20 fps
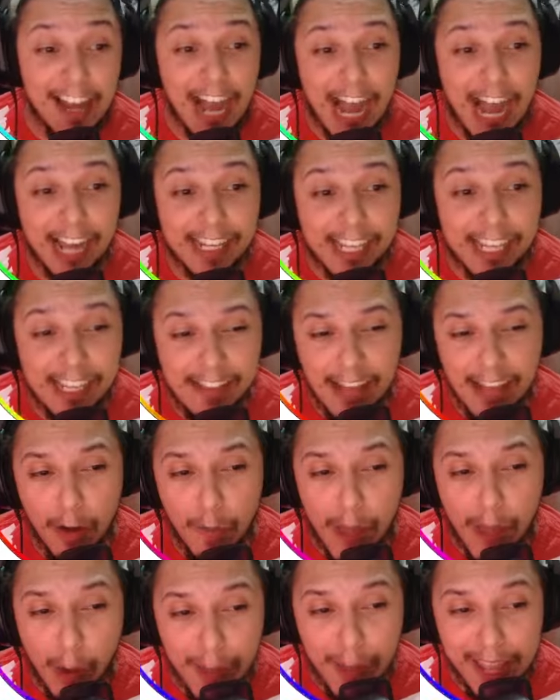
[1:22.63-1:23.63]
Aqui
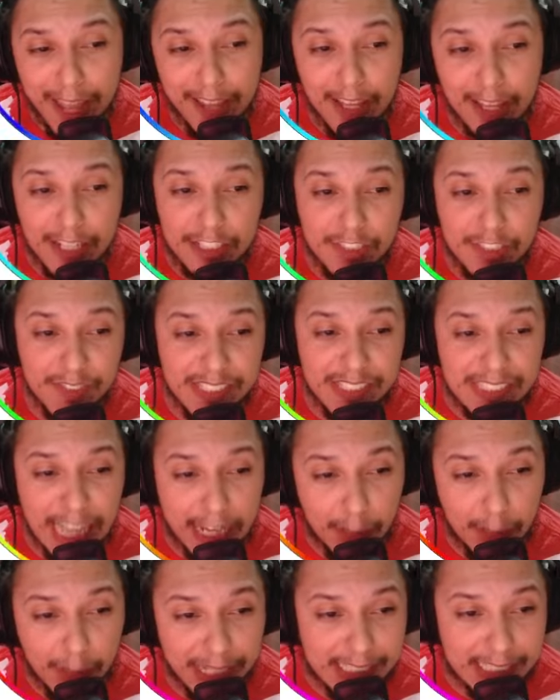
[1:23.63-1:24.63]
não é o E, eles
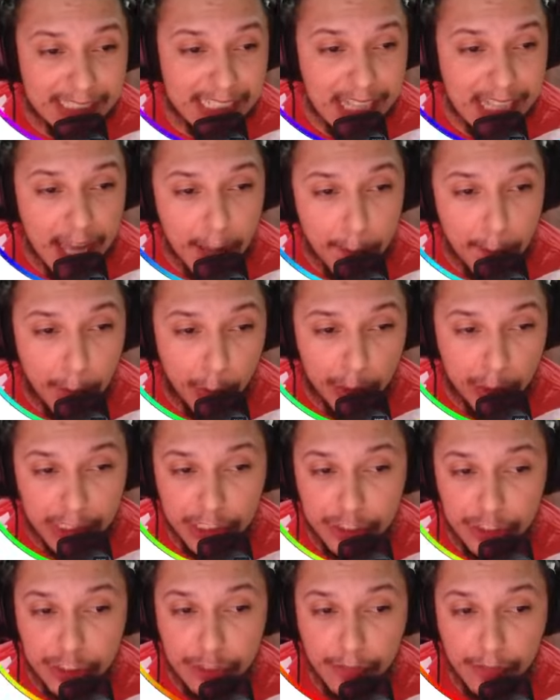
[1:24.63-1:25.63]
fizeram esse E
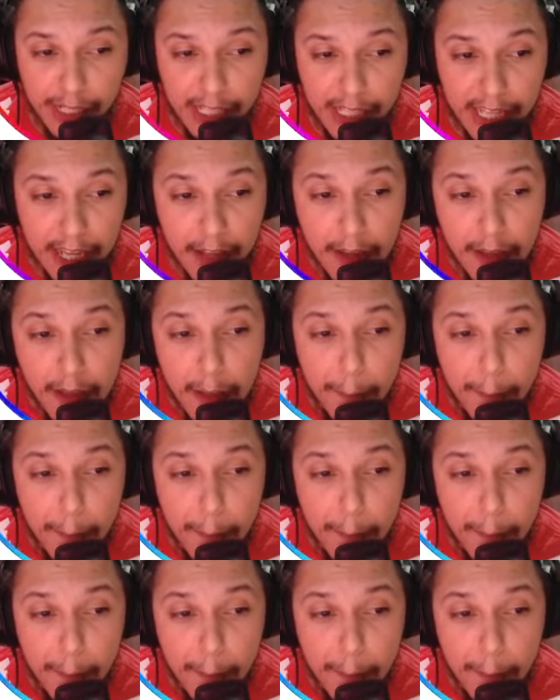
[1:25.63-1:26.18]
bonitinho aqui